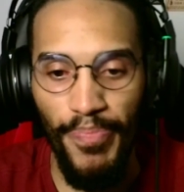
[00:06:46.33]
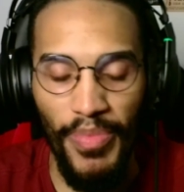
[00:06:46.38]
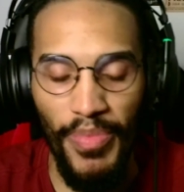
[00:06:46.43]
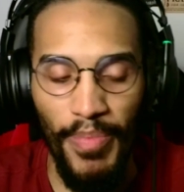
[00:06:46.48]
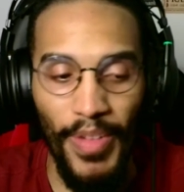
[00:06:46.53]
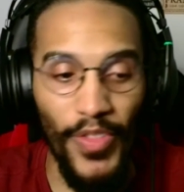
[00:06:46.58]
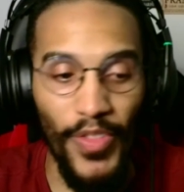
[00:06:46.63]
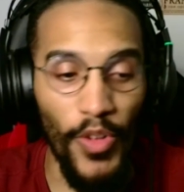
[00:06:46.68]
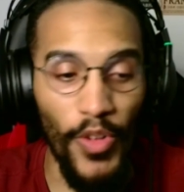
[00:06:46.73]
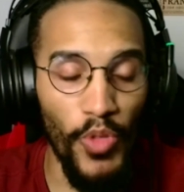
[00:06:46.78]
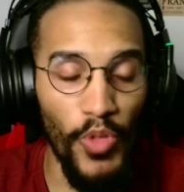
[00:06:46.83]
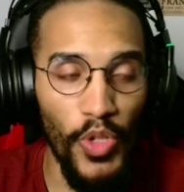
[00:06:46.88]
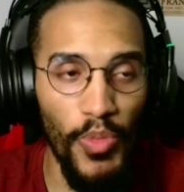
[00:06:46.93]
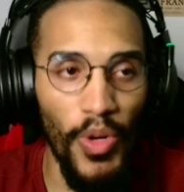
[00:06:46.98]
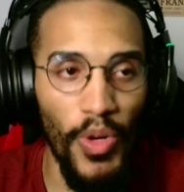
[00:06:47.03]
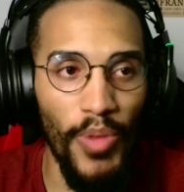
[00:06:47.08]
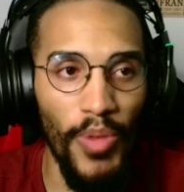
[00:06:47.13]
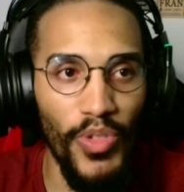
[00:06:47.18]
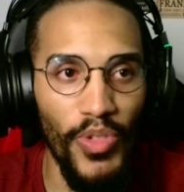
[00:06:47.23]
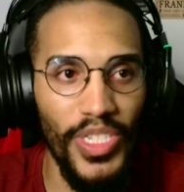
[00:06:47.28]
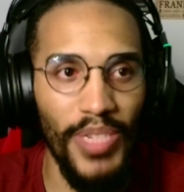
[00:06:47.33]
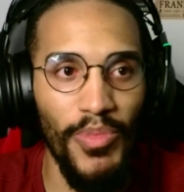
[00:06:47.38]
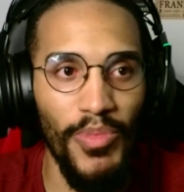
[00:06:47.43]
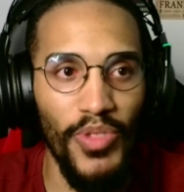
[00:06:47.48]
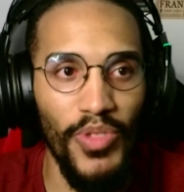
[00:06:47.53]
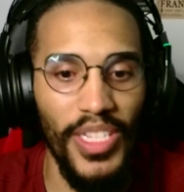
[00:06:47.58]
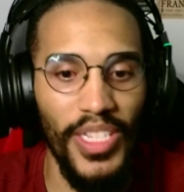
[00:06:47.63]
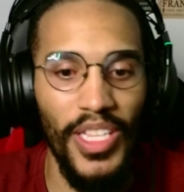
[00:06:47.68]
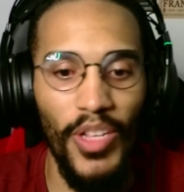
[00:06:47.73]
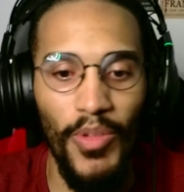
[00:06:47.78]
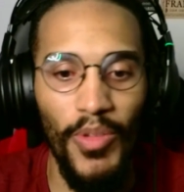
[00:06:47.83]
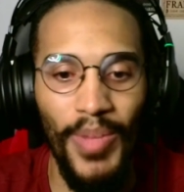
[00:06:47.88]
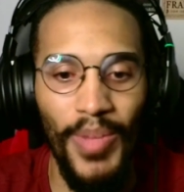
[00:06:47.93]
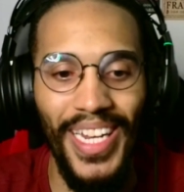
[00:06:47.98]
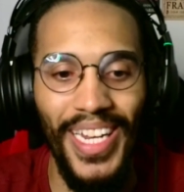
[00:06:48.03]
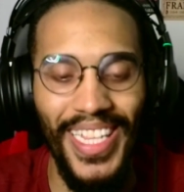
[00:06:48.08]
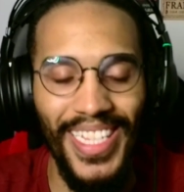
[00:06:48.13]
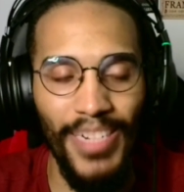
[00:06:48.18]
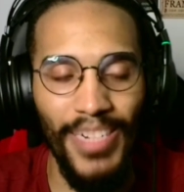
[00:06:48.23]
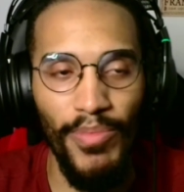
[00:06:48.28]
Mas ficou muito boa a música, a música tem uma
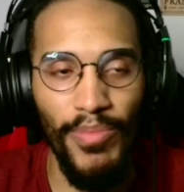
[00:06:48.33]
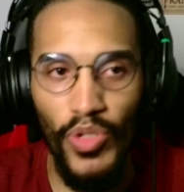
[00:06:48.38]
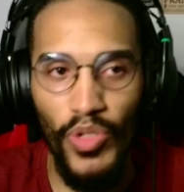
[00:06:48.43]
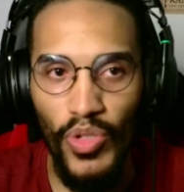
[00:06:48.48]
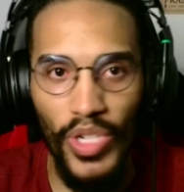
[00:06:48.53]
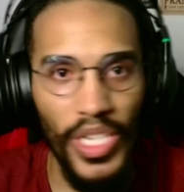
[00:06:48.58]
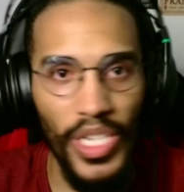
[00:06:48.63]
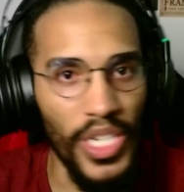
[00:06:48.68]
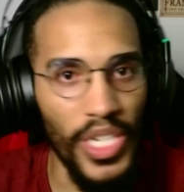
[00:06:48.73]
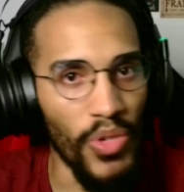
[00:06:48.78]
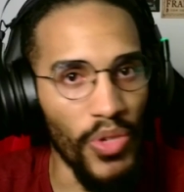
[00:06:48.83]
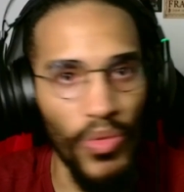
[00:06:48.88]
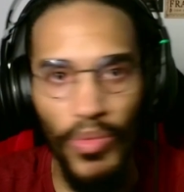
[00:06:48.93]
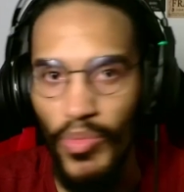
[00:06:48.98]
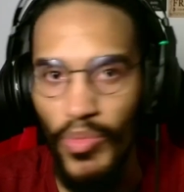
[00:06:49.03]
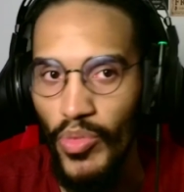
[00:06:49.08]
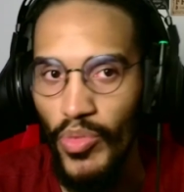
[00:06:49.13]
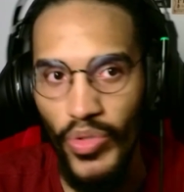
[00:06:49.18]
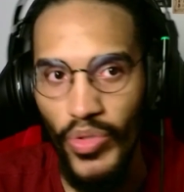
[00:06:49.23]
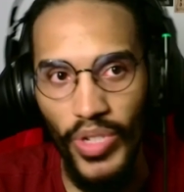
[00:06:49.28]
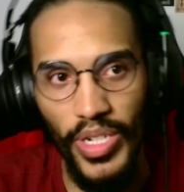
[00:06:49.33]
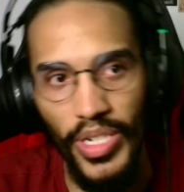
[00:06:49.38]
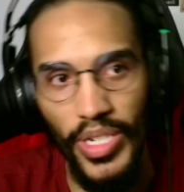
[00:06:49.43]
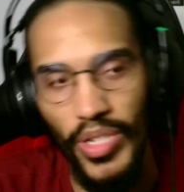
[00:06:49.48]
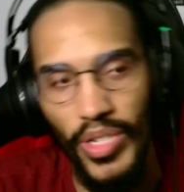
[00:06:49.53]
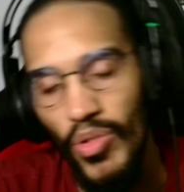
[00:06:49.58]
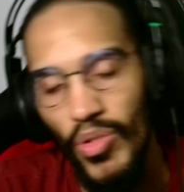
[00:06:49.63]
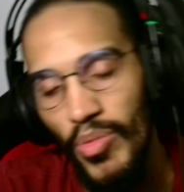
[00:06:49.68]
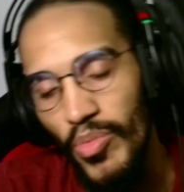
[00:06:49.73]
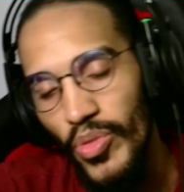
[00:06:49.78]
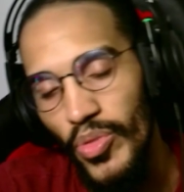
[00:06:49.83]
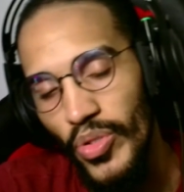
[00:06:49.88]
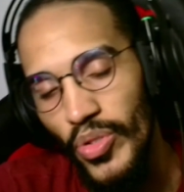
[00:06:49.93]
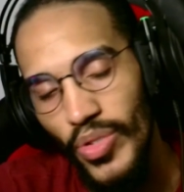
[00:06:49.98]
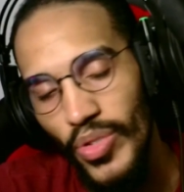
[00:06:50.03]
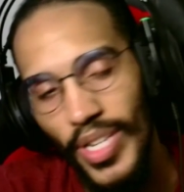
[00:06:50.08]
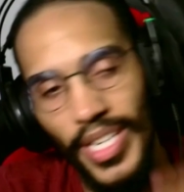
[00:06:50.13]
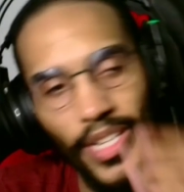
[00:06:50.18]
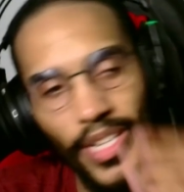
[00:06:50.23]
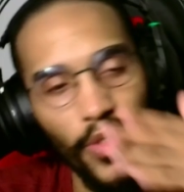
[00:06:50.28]
letra muito liricou, muito, liricou muito,
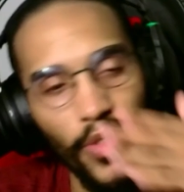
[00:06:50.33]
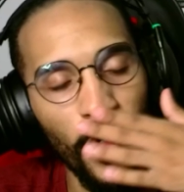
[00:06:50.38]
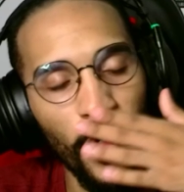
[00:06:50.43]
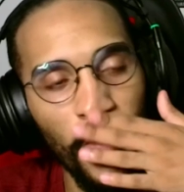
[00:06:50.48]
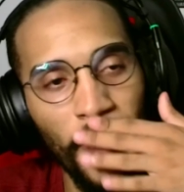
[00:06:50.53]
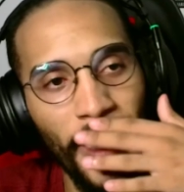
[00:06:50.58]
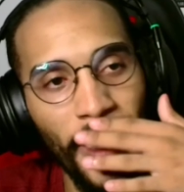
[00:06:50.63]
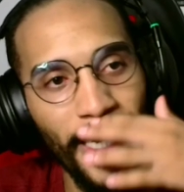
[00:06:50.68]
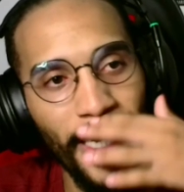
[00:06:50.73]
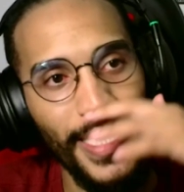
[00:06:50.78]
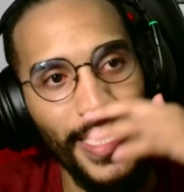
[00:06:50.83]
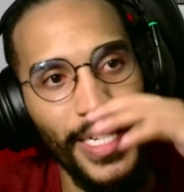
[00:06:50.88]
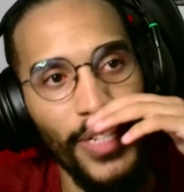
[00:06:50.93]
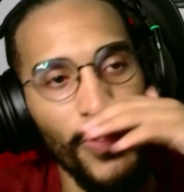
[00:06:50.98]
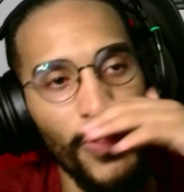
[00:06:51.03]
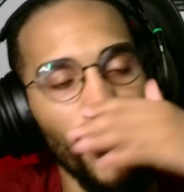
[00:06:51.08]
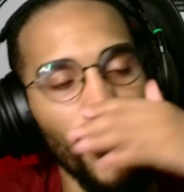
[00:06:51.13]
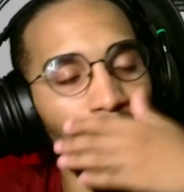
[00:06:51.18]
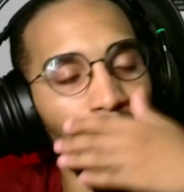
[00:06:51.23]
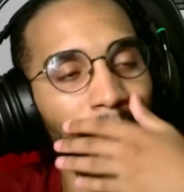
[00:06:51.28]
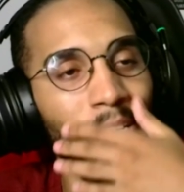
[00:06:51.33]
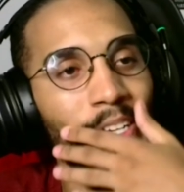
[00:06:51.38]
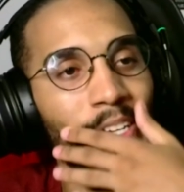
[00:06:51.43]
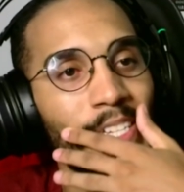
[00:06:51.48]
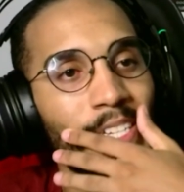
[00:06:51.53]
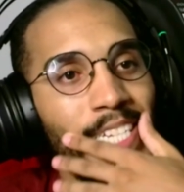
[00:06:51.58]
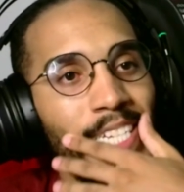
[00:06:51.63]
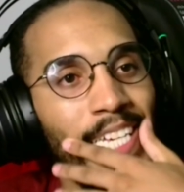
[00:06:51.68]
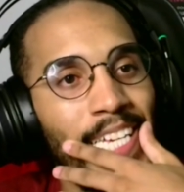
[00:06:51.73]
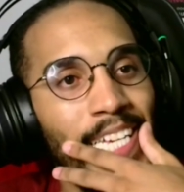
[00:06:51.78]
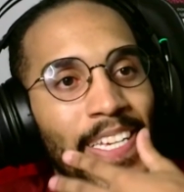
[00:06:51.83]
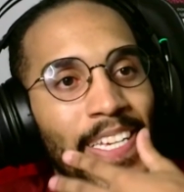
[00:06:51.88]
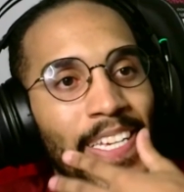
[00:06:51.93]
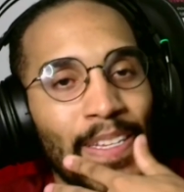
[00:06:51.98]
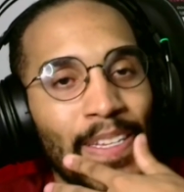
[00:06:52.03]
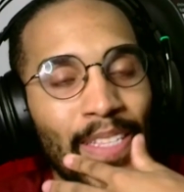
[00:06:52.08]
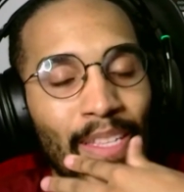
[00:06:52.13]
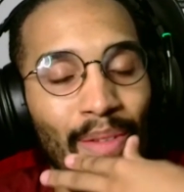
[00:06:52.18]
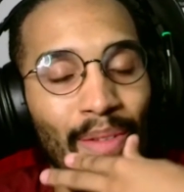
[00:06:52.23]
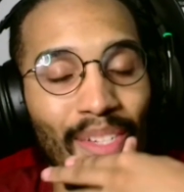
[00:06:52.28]
canetou demais, canetou demais.
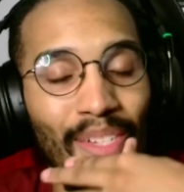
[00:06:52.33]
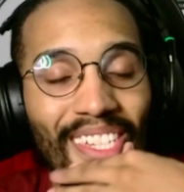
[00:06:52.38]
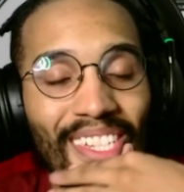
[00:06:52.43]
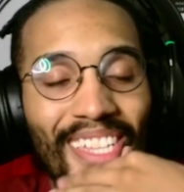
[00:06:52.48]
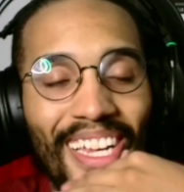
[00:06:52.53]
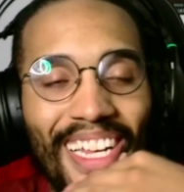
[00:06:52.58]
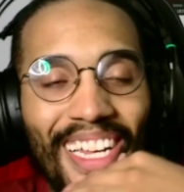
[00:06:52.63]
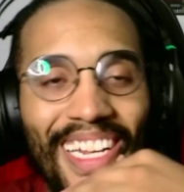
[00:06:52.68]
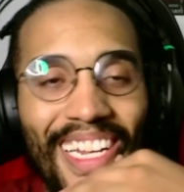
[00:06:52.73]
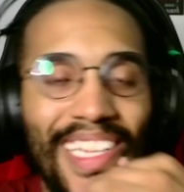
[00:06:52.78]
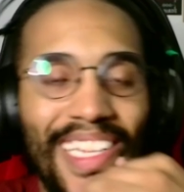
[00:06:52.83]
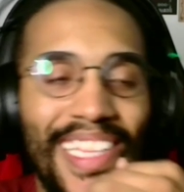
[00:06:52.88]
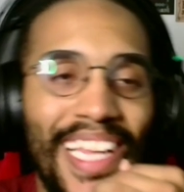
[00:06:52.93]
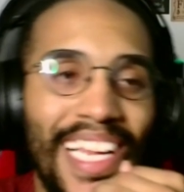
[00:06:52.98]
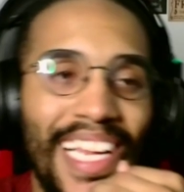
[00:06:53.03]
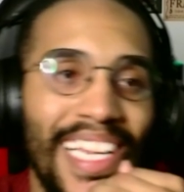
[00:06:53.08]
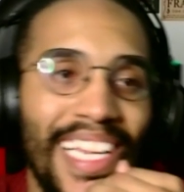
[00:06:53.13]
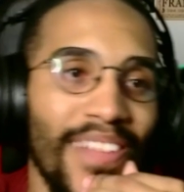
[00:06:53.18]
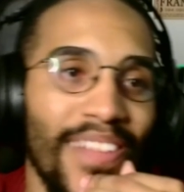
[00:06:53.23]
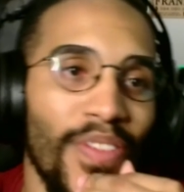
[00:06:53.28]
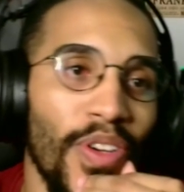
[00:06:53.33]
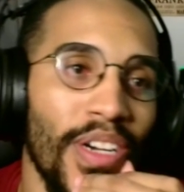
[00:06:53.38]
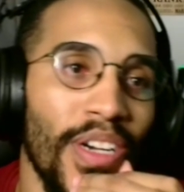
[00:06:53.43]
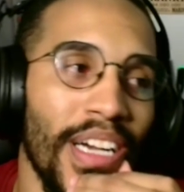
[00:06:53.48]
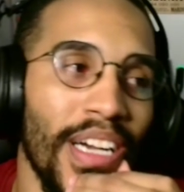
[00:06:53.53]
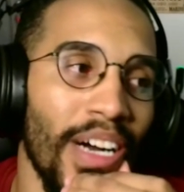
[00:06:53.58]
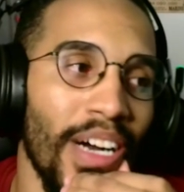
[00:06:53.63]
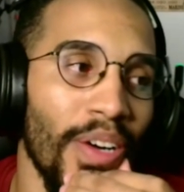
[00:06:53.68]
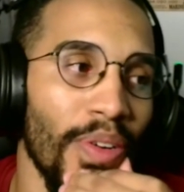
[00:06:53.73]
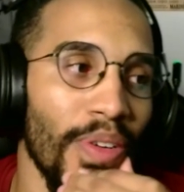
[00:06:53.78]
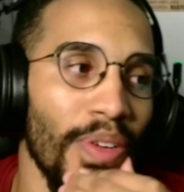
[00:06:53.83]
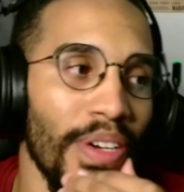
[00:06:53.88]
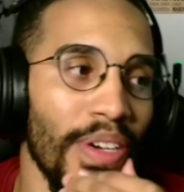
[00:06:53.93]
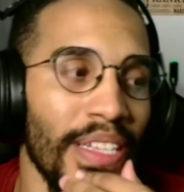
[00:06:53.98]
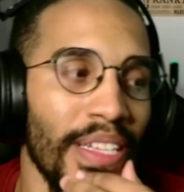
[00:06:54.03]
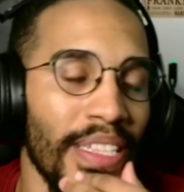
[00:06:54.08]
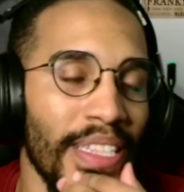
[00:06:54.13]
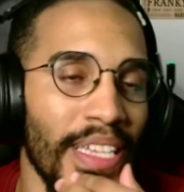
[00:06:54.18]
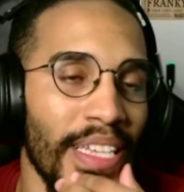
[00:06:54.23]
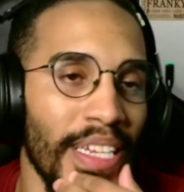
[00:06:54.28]
Tem bastante técnica, técnica vocal,
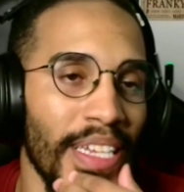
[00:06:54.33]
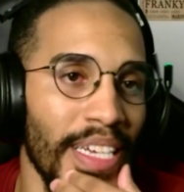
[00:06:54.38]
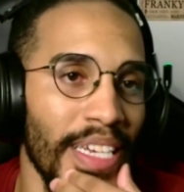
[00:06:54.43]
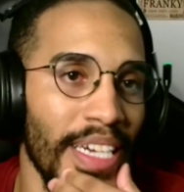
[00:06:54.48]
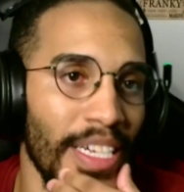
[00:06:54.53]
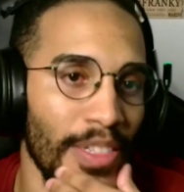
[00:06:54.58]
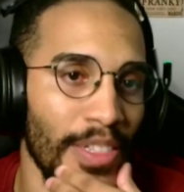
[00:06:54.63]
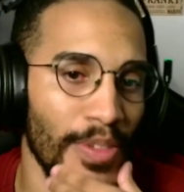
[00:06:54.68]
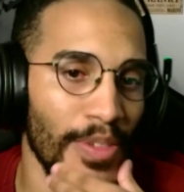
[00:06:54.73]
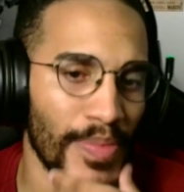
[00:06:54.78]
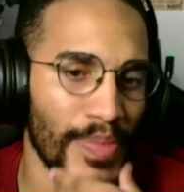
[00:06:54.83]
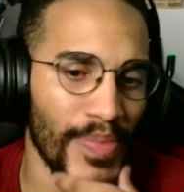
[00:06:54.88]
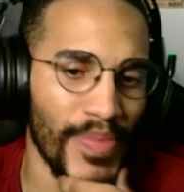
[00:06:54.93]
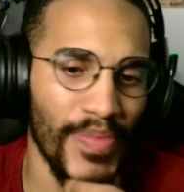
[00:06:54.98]
tá ligado?